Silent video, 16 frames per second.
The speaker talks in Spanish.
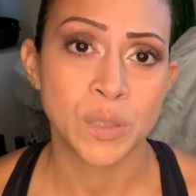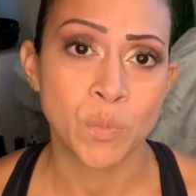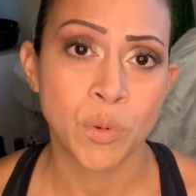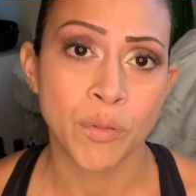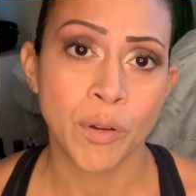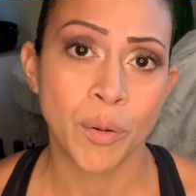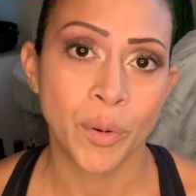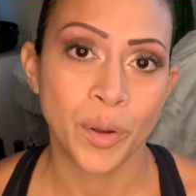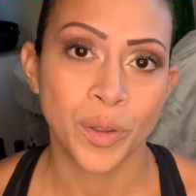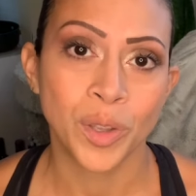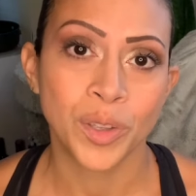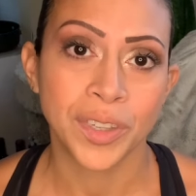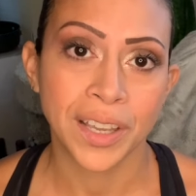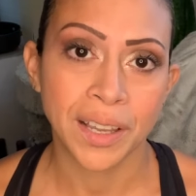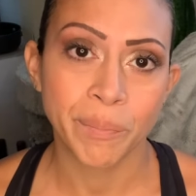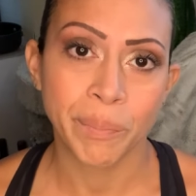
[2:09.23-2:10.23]
por favor, no
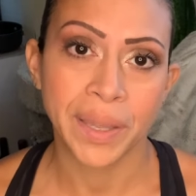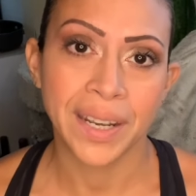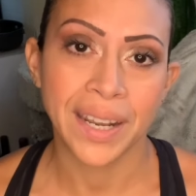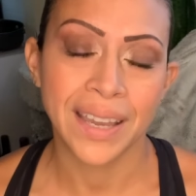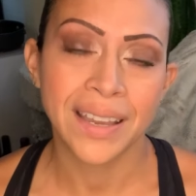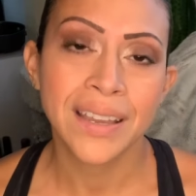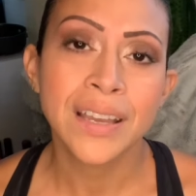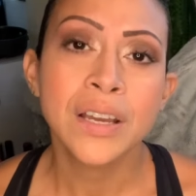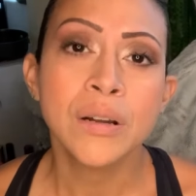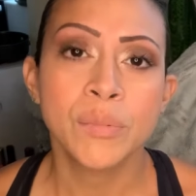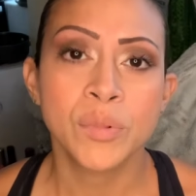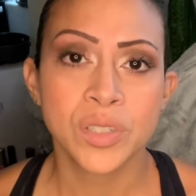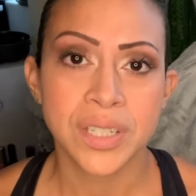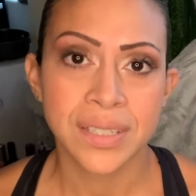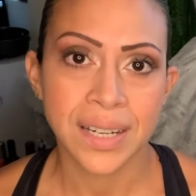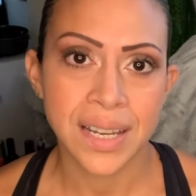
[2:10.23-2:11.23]
tengan pena.
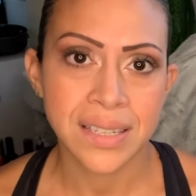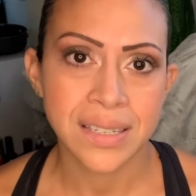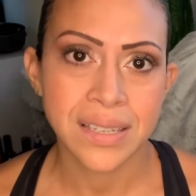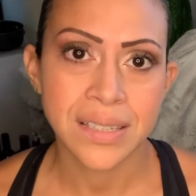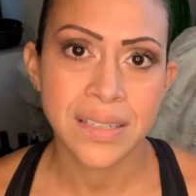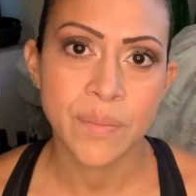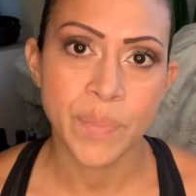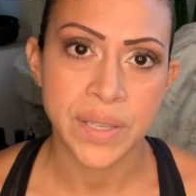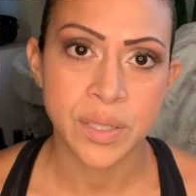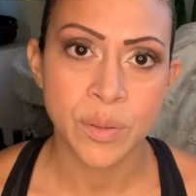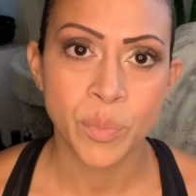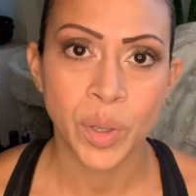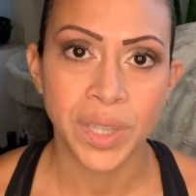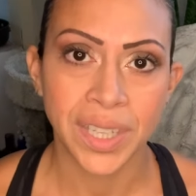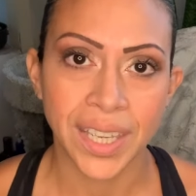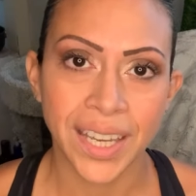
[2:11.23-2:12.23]
Muchas gracias y pasen
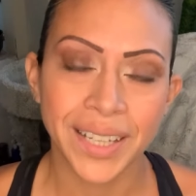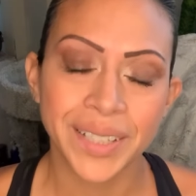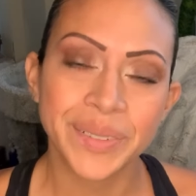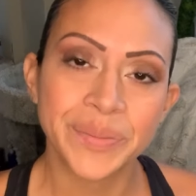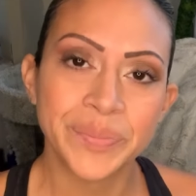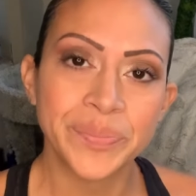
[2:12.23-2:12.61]
buen día.